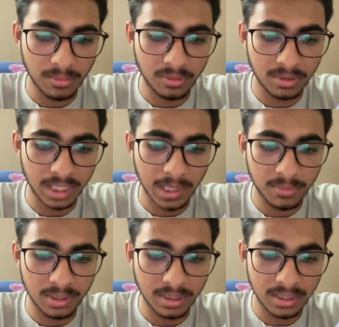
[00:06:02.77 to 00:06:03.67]
आपको
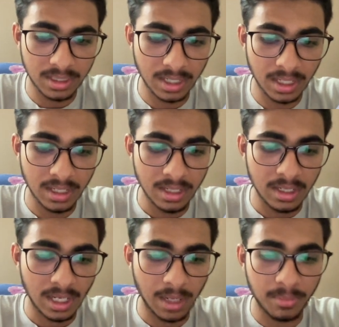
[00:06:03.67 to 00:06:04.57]
टाइप कर देना है
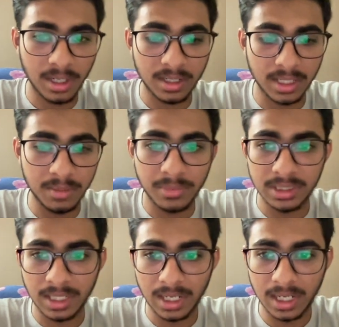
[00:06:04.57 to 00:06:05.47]
आपका नहीं
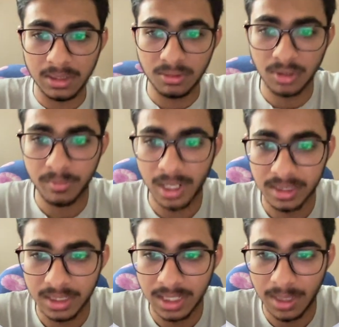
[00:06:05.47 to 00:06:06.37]
बता रहा है तो कोई
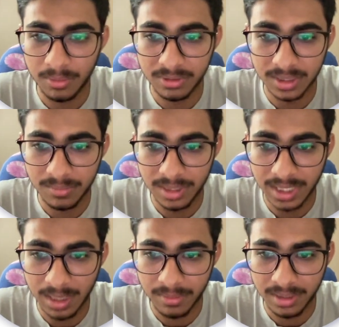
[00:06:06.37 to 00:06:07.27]
बात नहीं आपको सिंपली
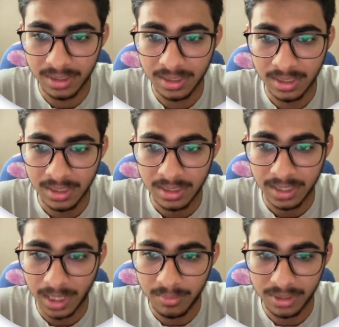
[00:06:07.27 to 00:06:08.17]
यहाँ पे
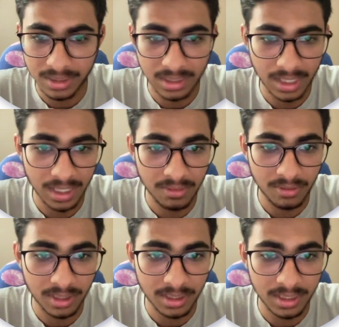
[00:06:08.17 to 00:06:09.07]
टाइप कर देना है
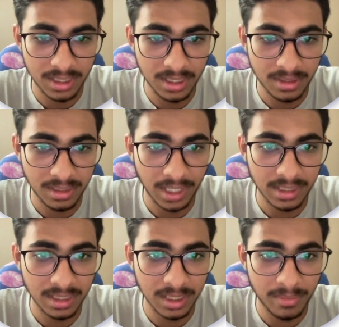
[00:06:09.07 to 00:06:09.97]
ओके ठीक है
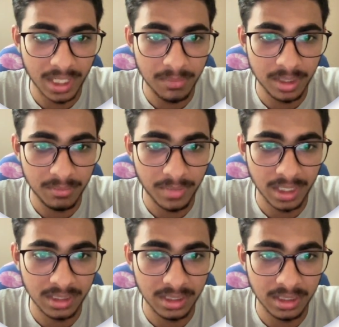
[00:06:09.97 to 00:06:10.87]
टाइटल के बारे में हम
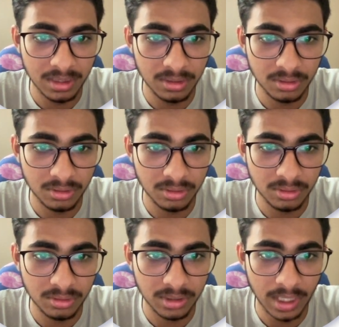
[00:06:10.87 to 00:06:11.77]
बात करें तो
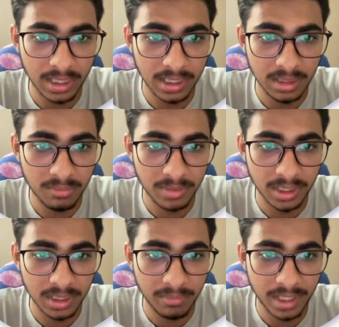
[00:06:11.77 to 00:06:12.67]
टाइटल
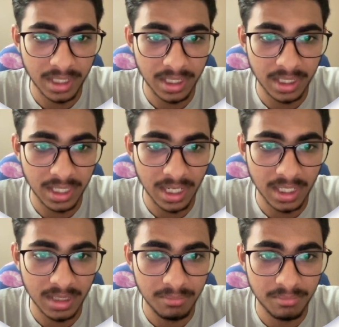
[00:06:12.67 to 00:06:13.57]
में मैंने किया
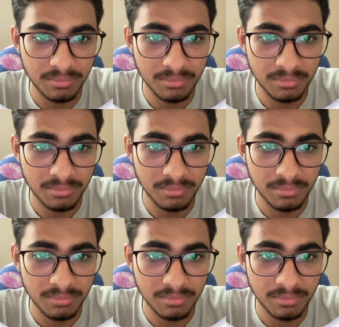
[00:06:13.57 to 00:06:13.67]
है